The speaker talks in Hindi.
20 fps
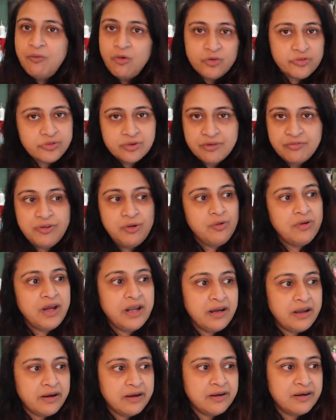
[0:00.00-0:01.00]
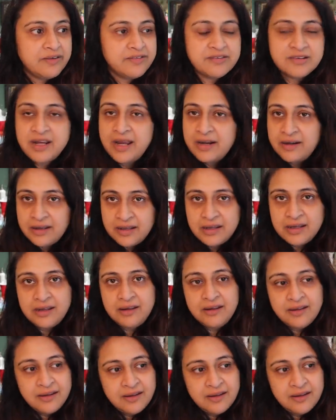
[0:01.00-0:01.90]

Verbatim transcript: मोस्ट ऑफ यू कैन अंडरस्टैंड कि